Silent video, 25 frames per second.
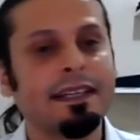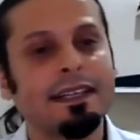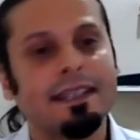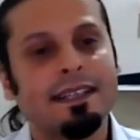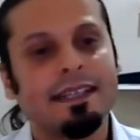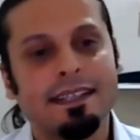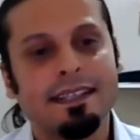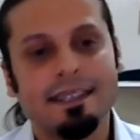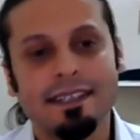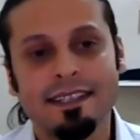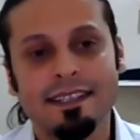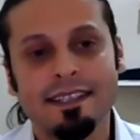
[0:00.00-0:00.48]

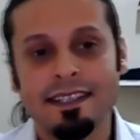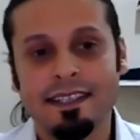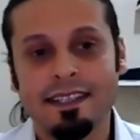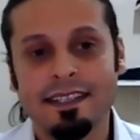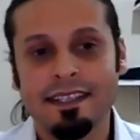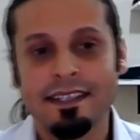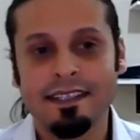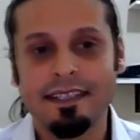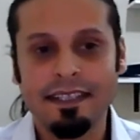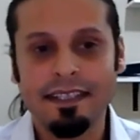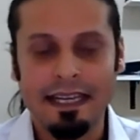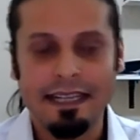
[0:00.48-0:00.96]

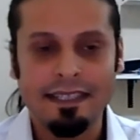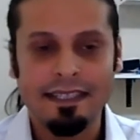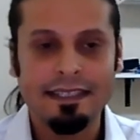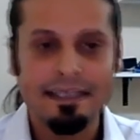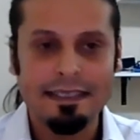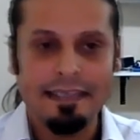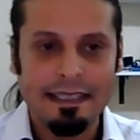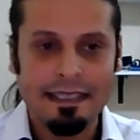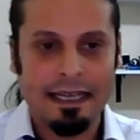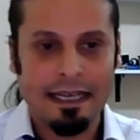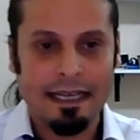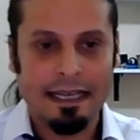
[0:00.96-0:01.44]
e,
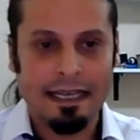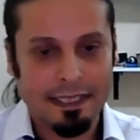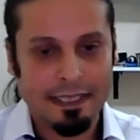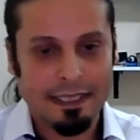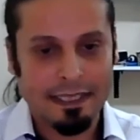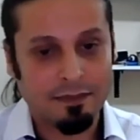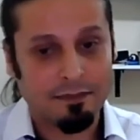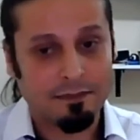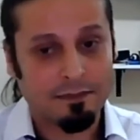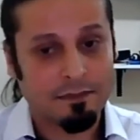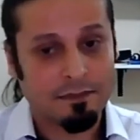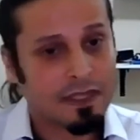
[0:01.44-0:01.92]
kendisine ait
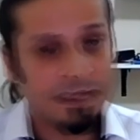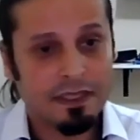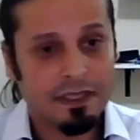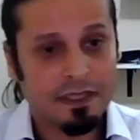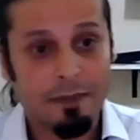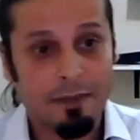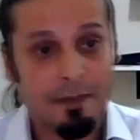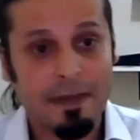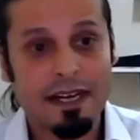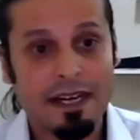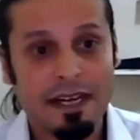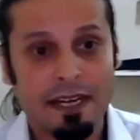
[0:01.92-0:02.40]

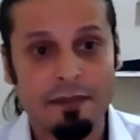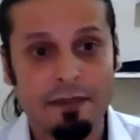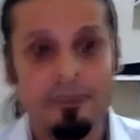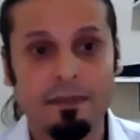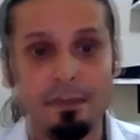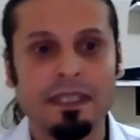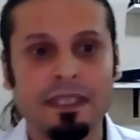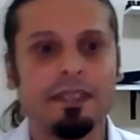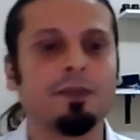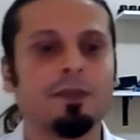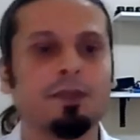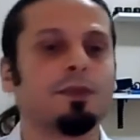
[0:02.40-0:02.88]

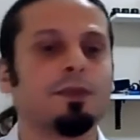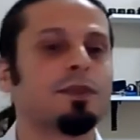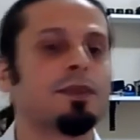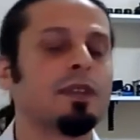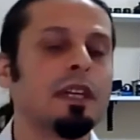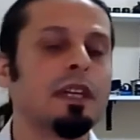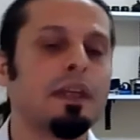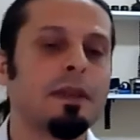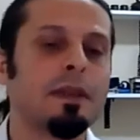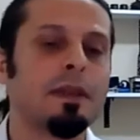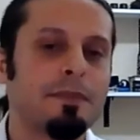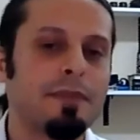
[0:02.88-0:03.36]
damarlanmalar olur.
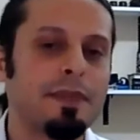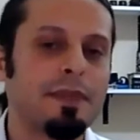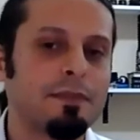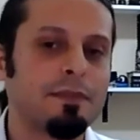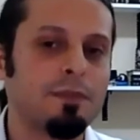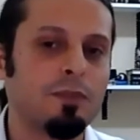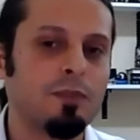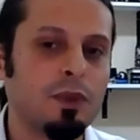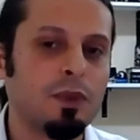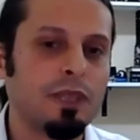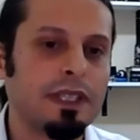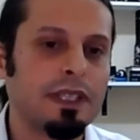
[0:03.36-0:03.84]
Biz
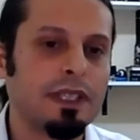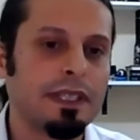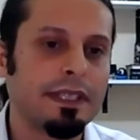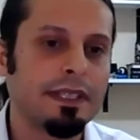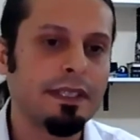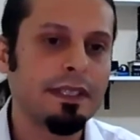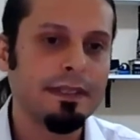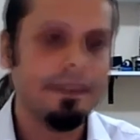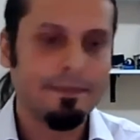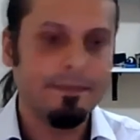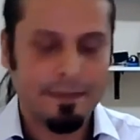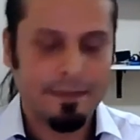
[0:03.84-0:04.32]
bunları
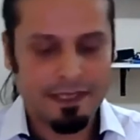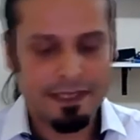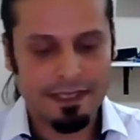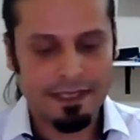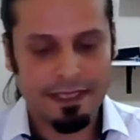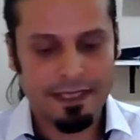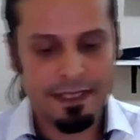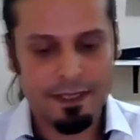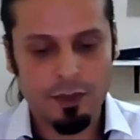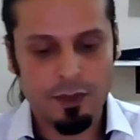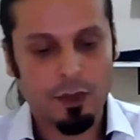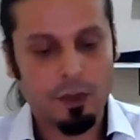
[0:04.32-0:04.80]

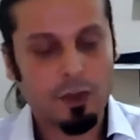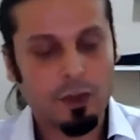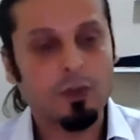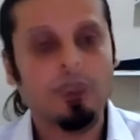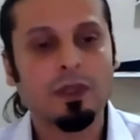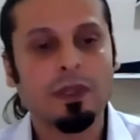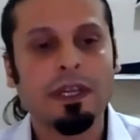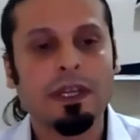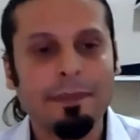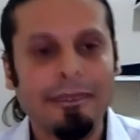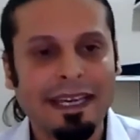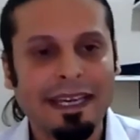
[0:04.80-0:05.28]
e,
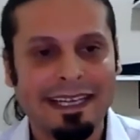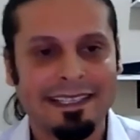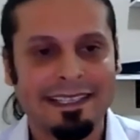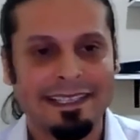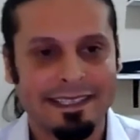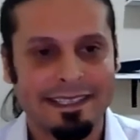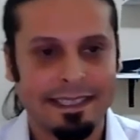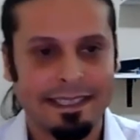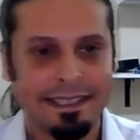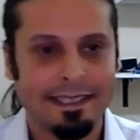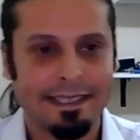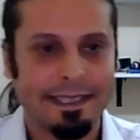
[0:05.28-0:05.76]
görüntüleme
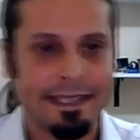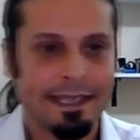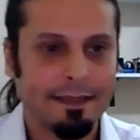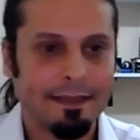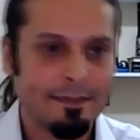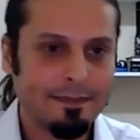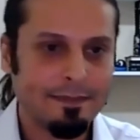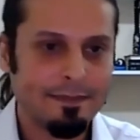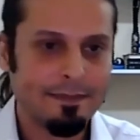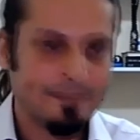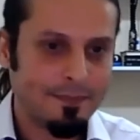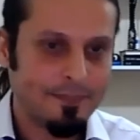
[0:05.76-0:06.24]
eşliğinde
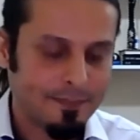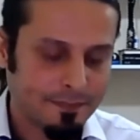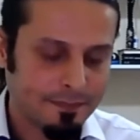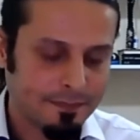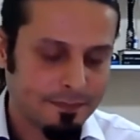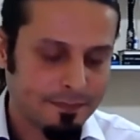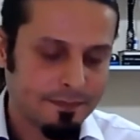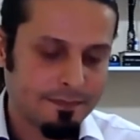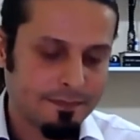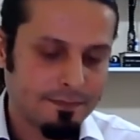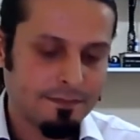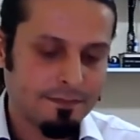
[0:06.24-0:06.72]

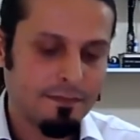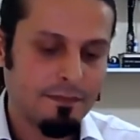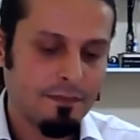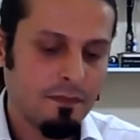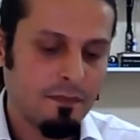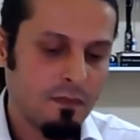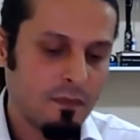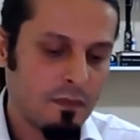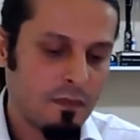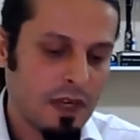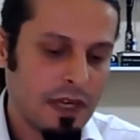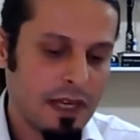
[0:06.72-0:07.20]

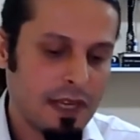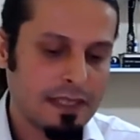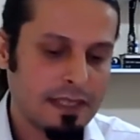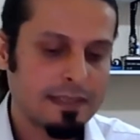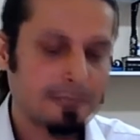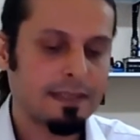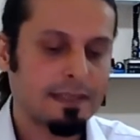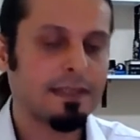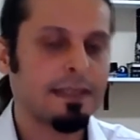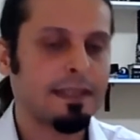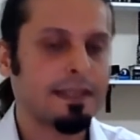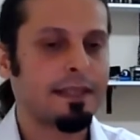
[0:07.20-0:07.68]

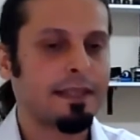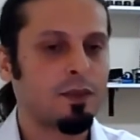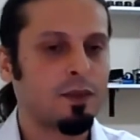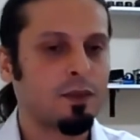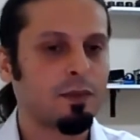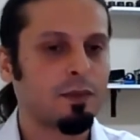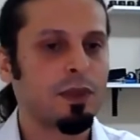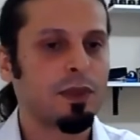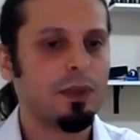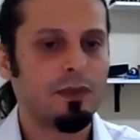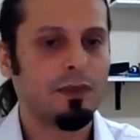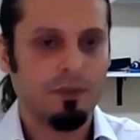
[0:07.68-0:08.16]
has e,
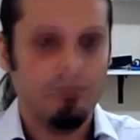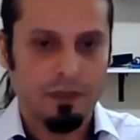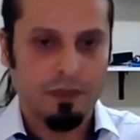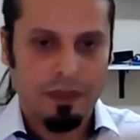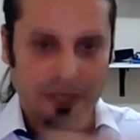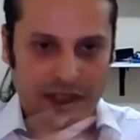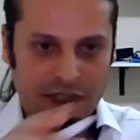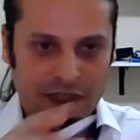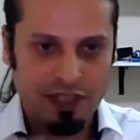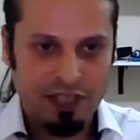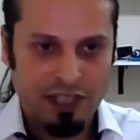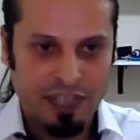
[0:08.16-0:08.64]
tümörün
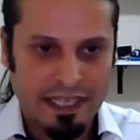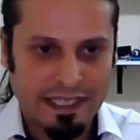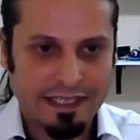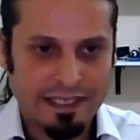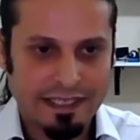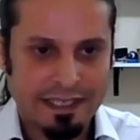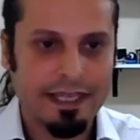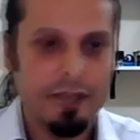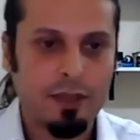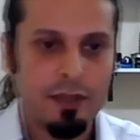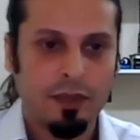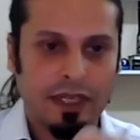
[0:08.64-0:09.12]

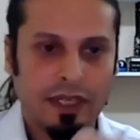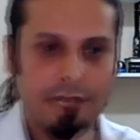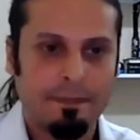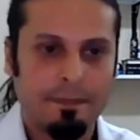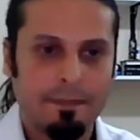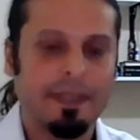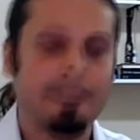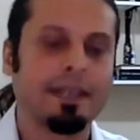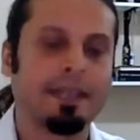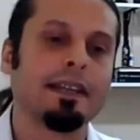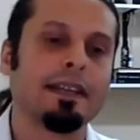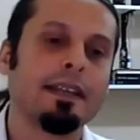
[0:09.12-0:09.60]
şekline göre
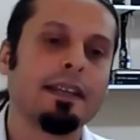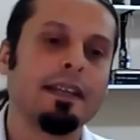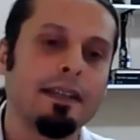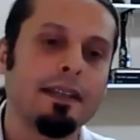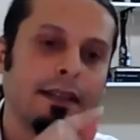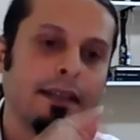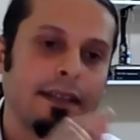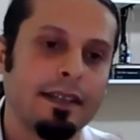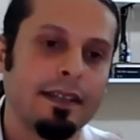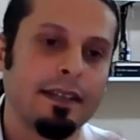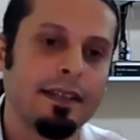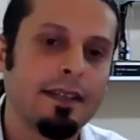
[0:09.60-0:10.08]
bir
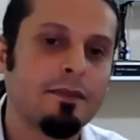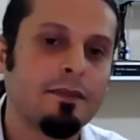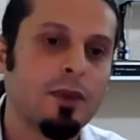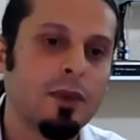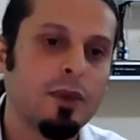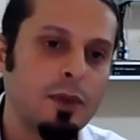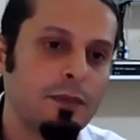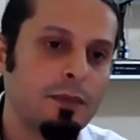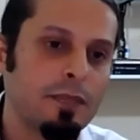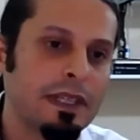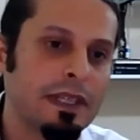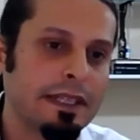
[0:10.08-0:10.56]
e,
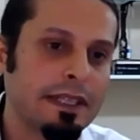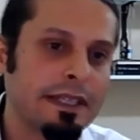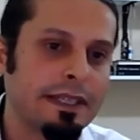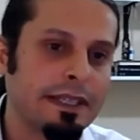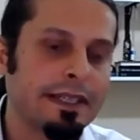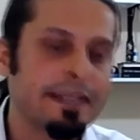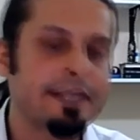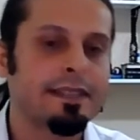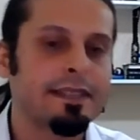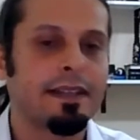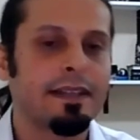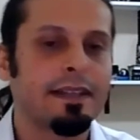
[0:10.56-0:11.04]
volüm
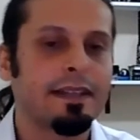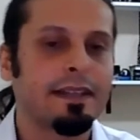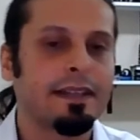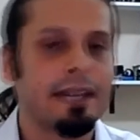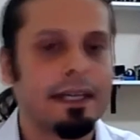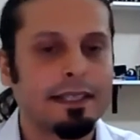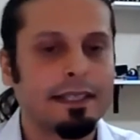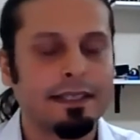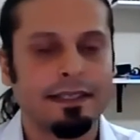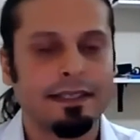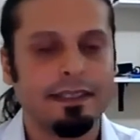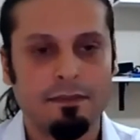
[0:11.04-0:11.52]
belirleriz.
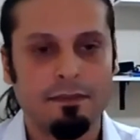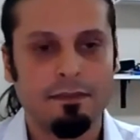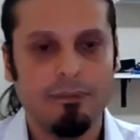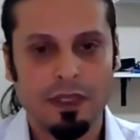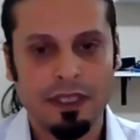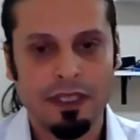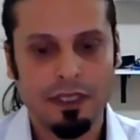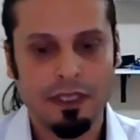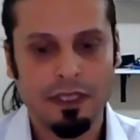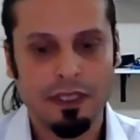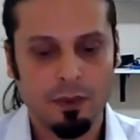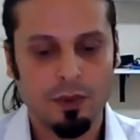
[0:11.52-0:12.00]
Ardından buna
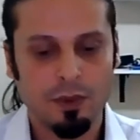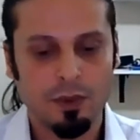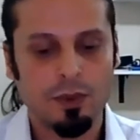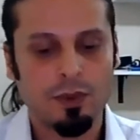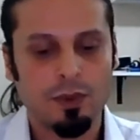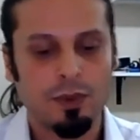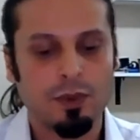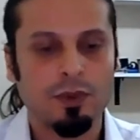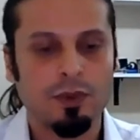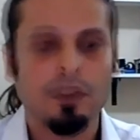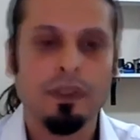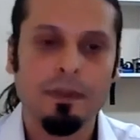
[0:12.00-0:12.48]
da
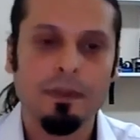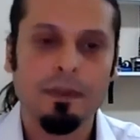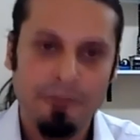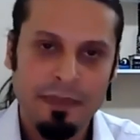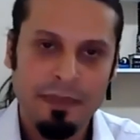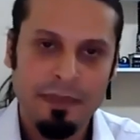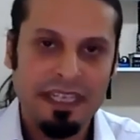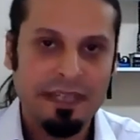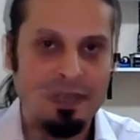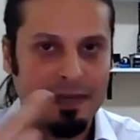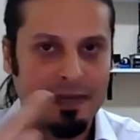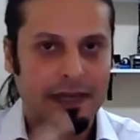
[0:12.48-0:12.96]
uygun minimal